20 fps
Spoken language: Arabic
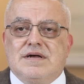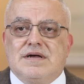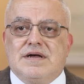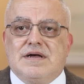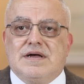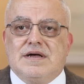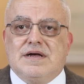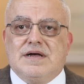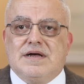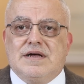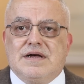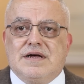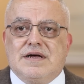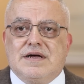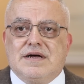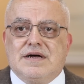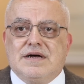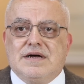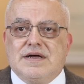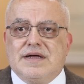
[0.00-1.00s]

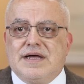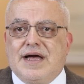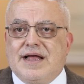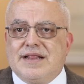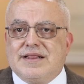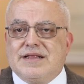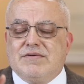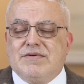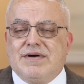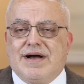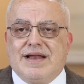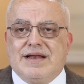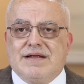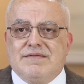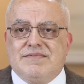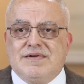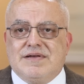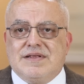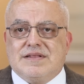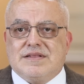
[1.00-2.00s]
آه، يحتوي
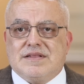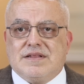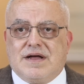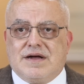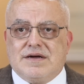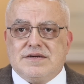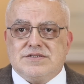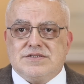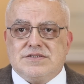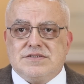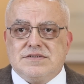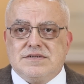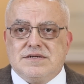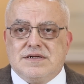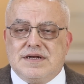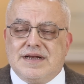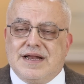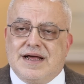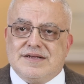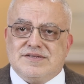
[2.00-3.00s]
على بي 12
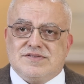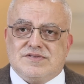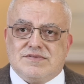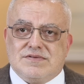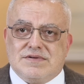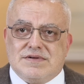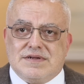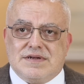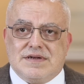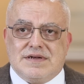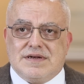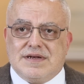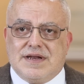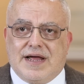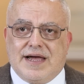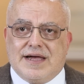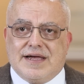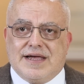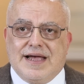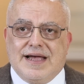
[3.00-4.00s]
لا
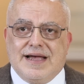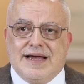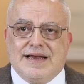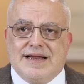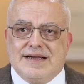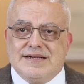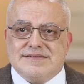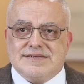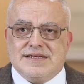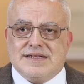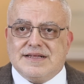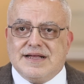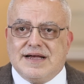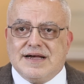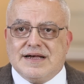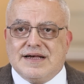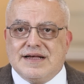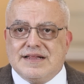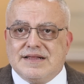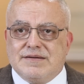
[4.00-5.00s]
الحكاية ليست
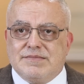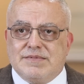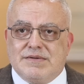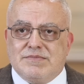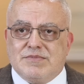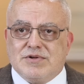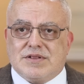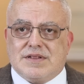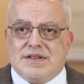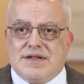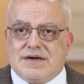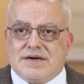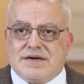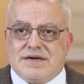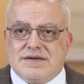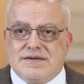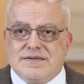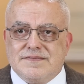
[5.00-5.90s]
هكذا بالمطلق